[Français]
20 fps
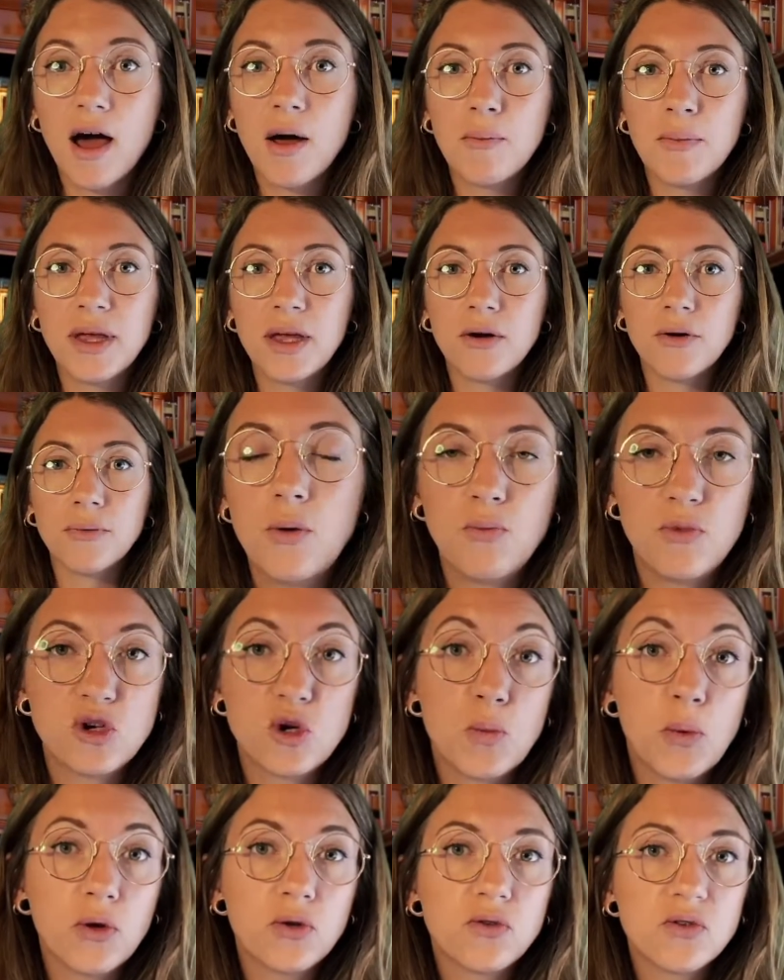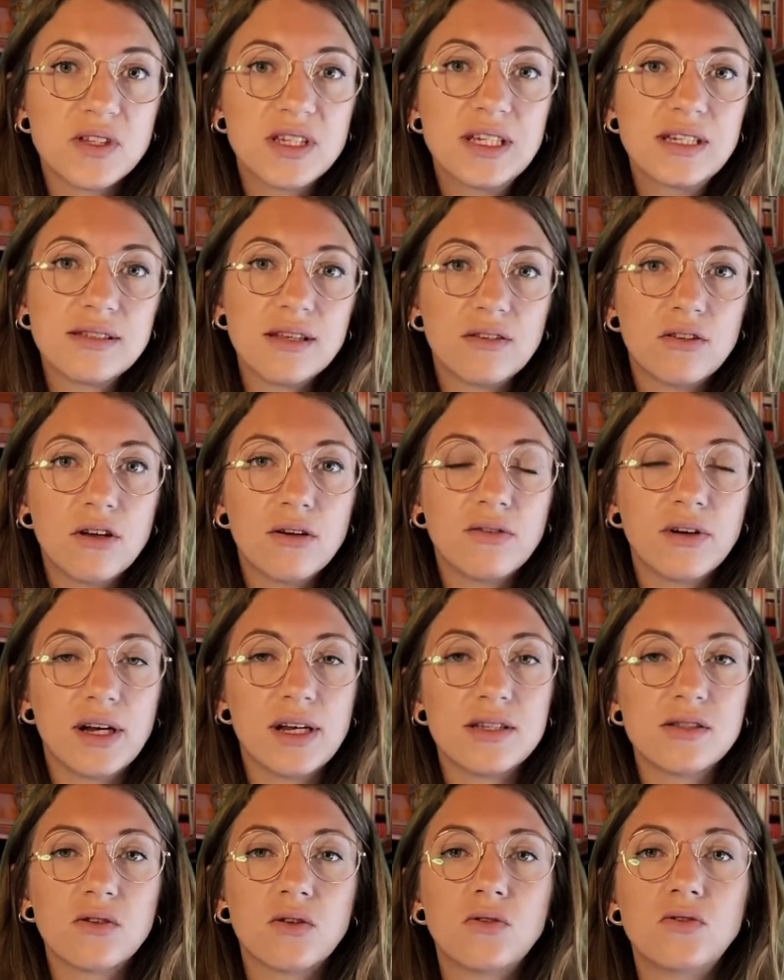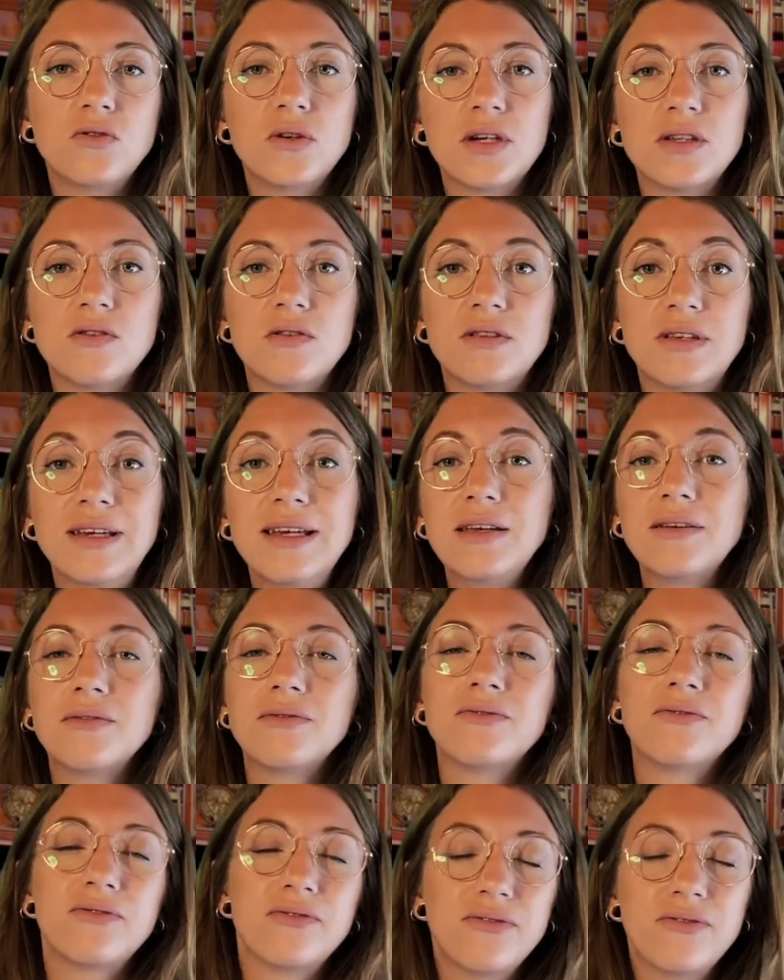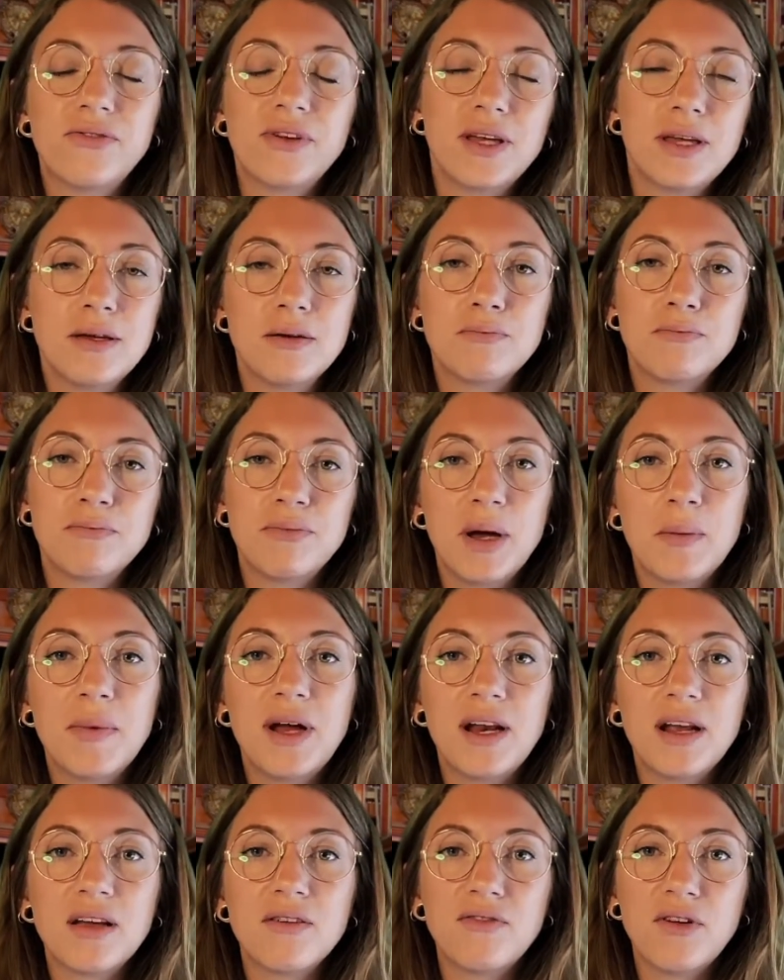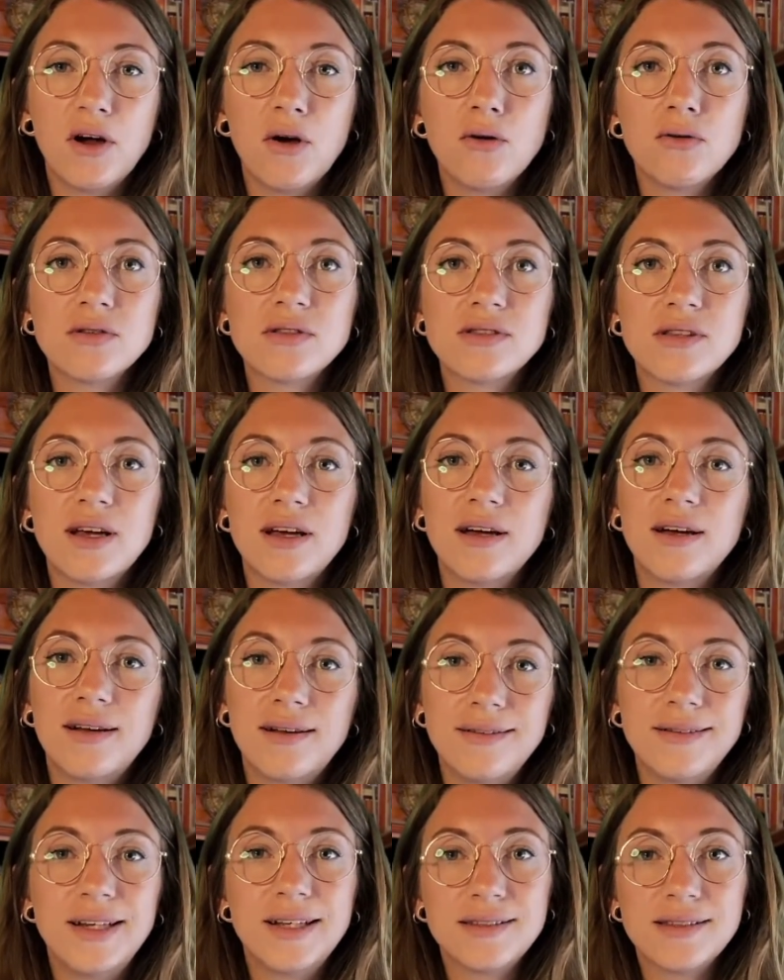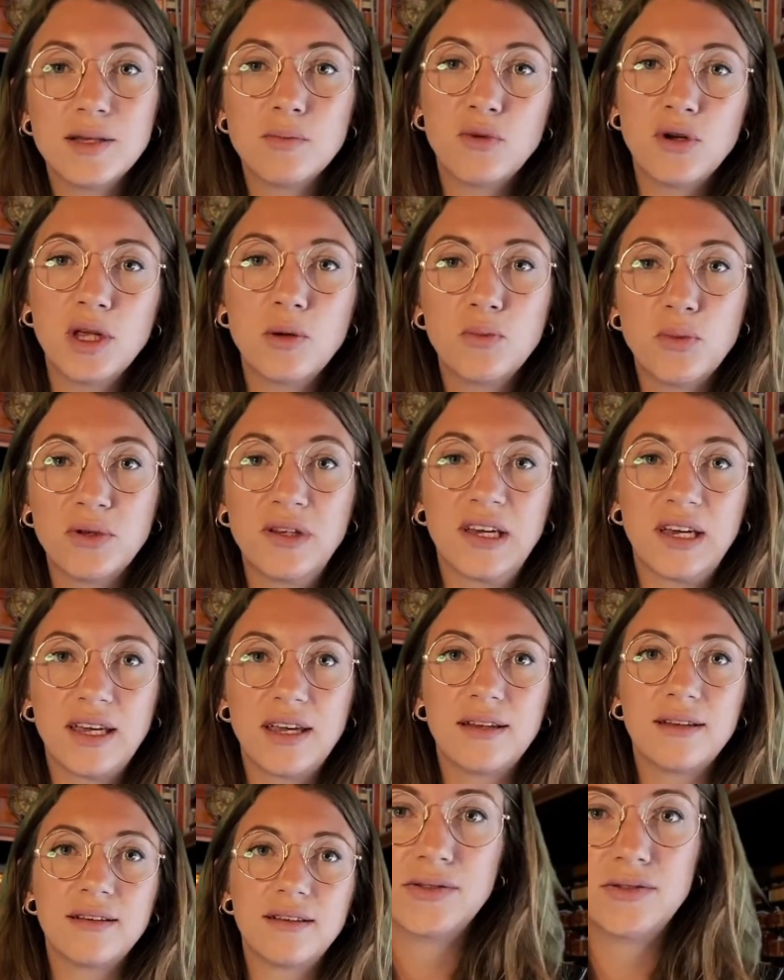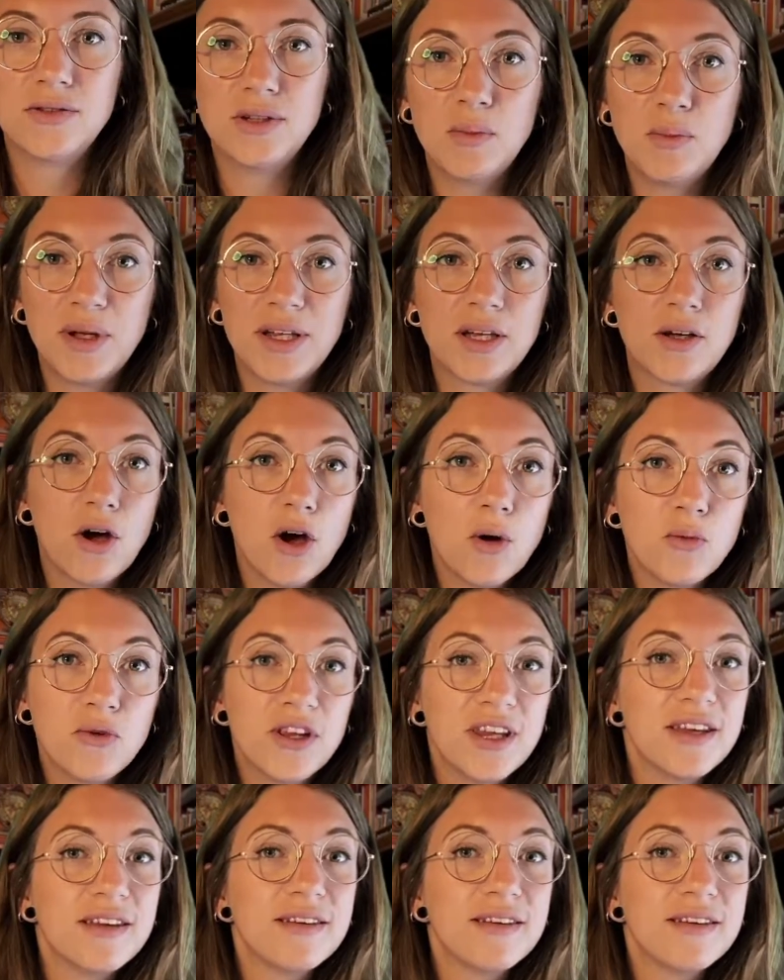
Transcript: Mais euh, moi je pense aussi que cette œuvre à la structure ésotérique fait pas mal référence à la symbolique potérienne, Tu n'es pas d'accord, Moni